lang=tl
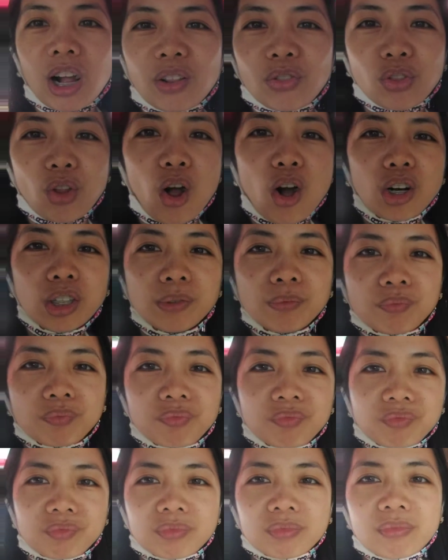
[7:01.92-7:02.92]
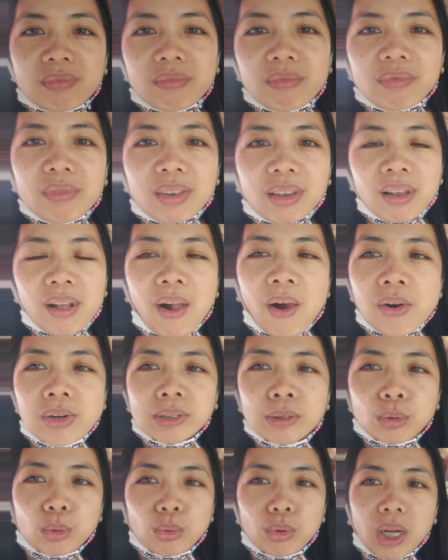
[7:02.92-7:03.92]
ganto
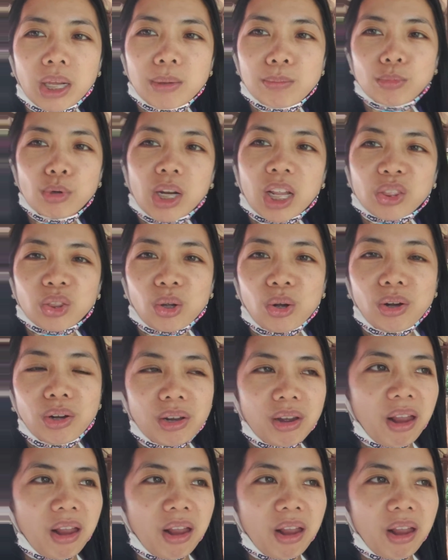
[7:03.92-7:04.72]
Kulay mula to.